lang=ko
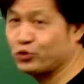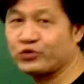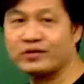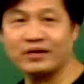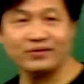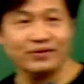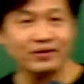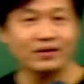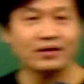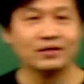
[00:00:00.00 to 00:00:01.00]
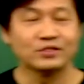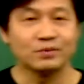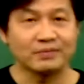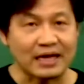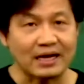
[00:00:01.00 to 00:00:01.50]
좋더라고요.
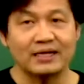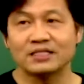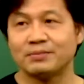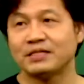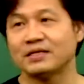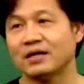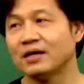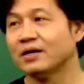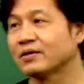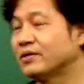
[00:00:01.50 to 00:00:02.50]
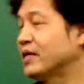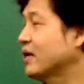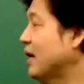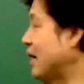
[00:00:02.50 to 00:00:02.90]
처음 딱 앉자마자 그 향이